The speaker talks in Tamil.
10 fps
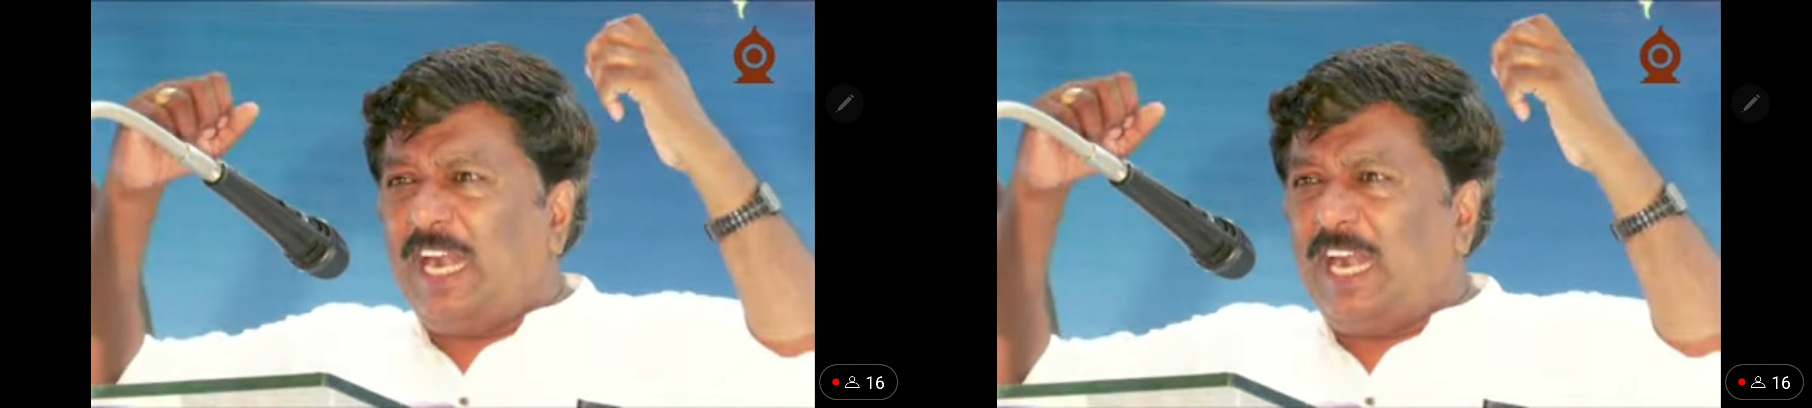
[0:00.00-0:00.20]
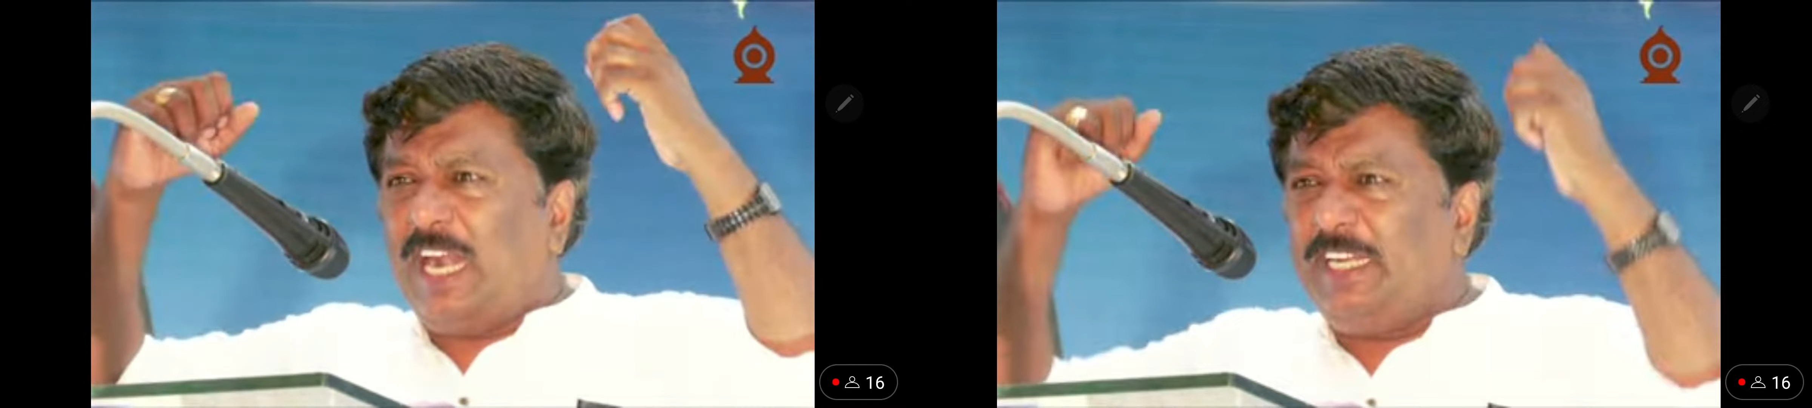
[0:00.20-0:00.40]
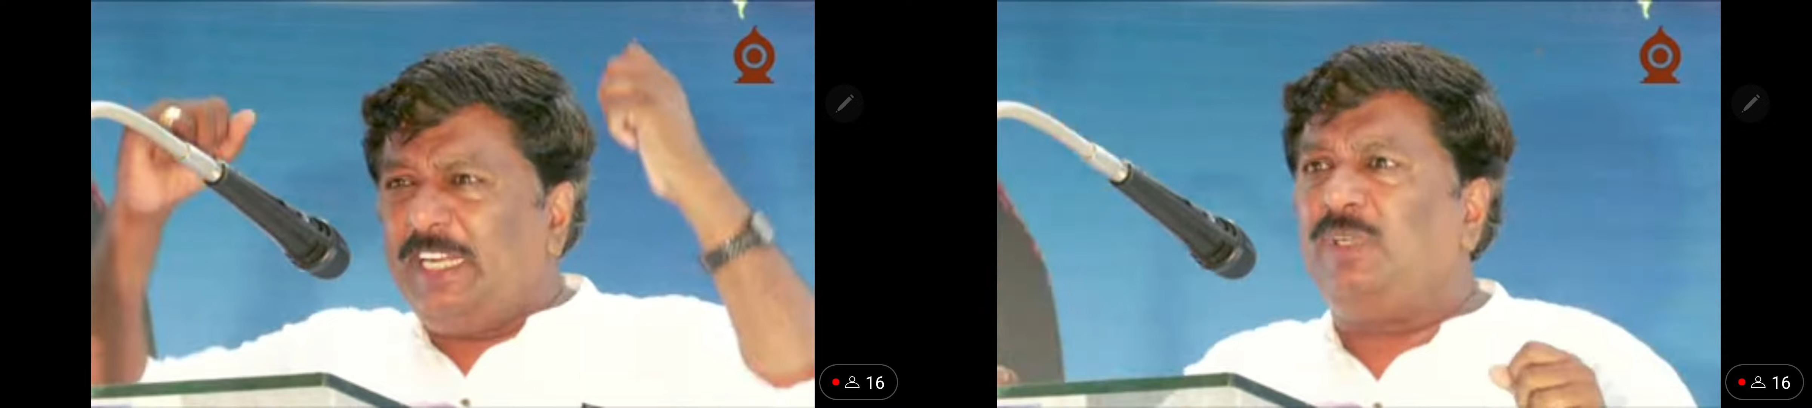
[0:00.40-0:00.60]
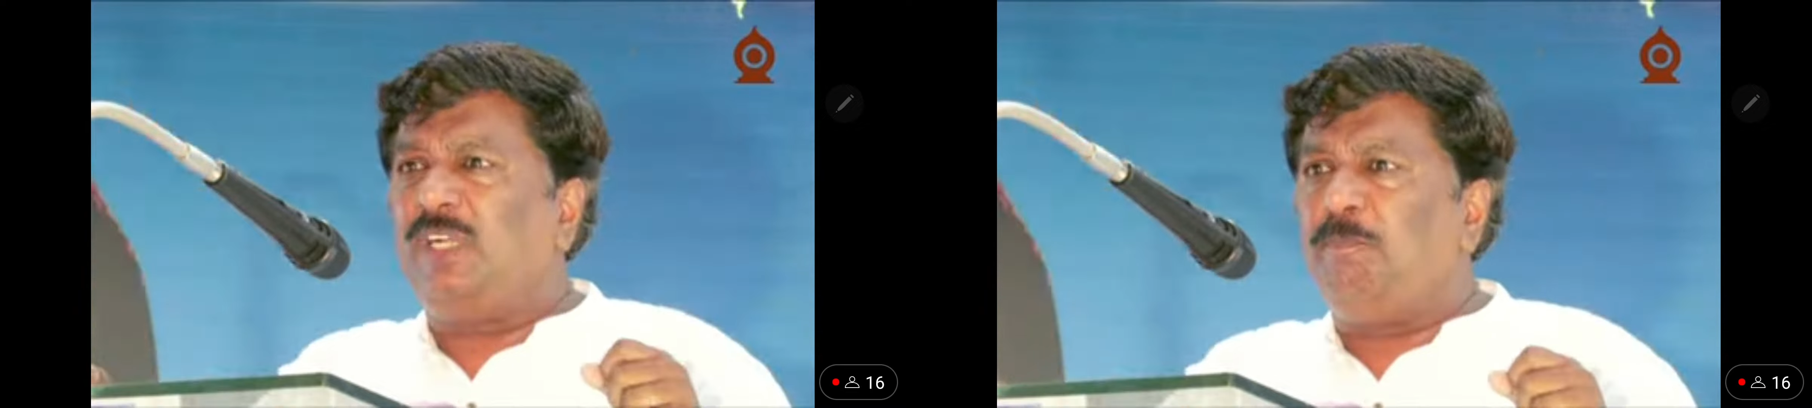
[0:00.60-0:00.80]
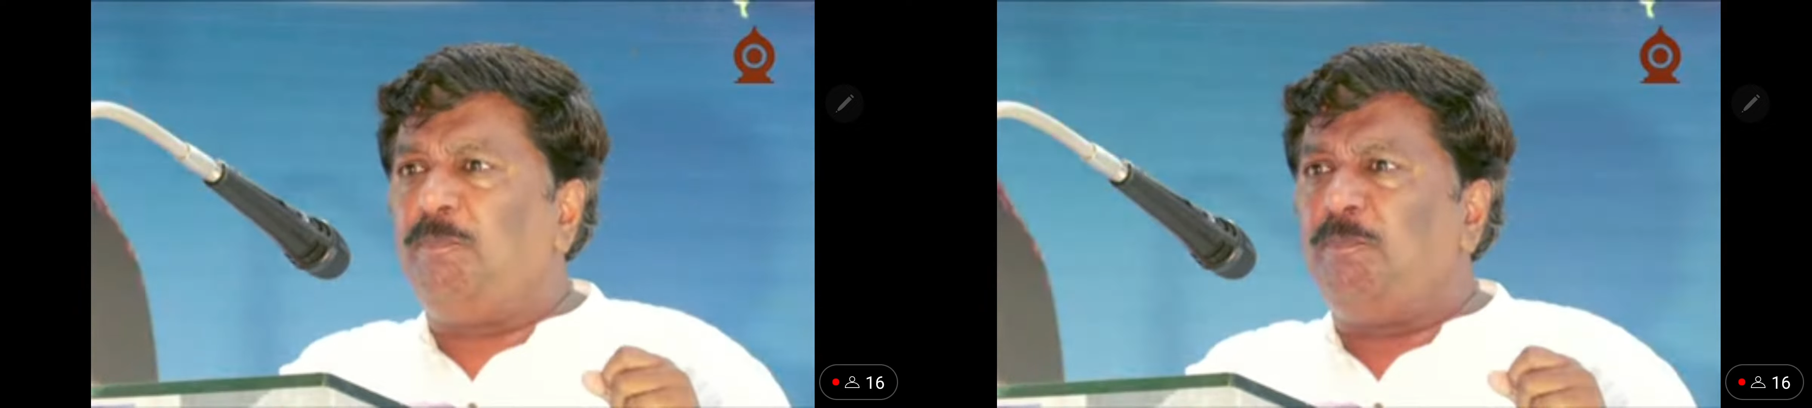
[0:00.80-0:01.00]
அனைத்தும்
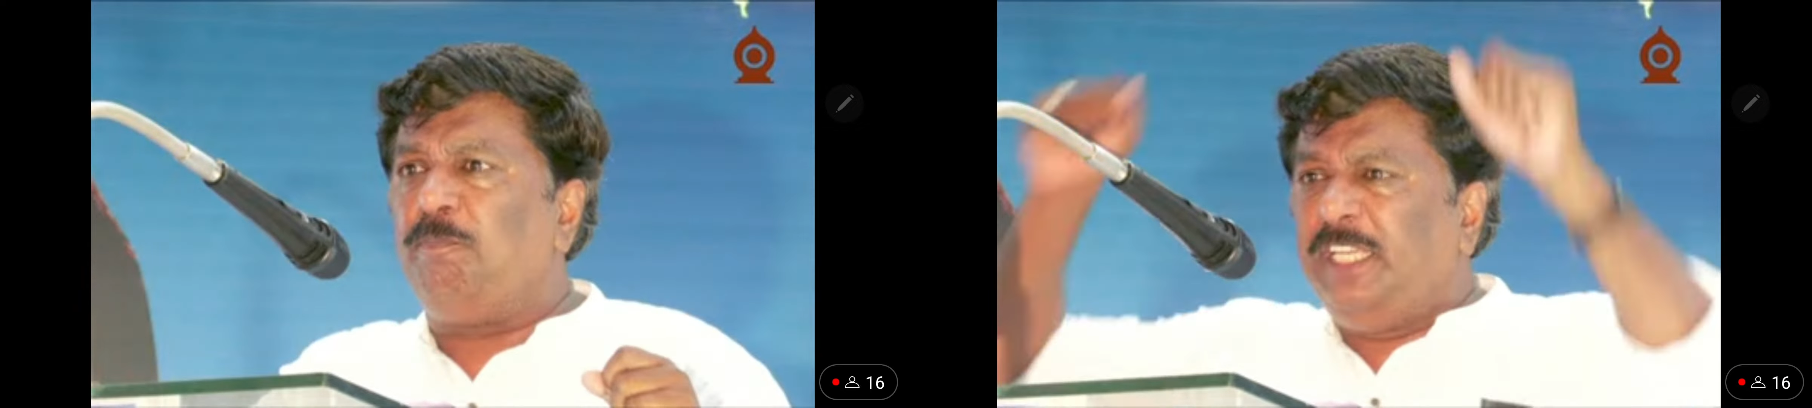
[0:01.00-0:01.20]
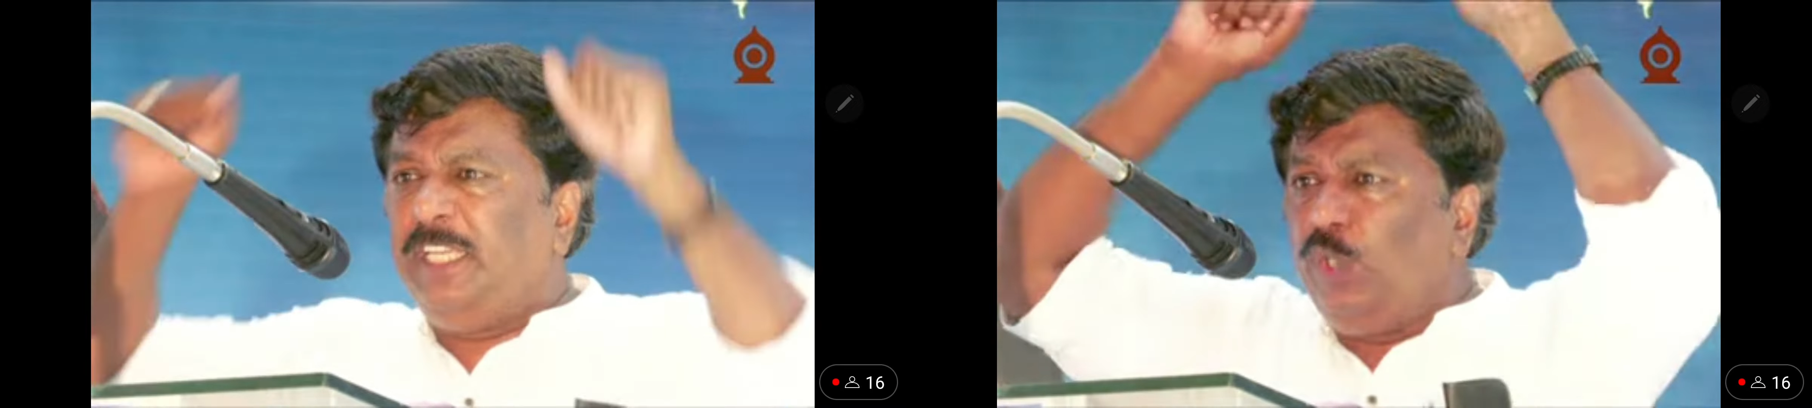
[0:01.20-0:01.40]
நம்மை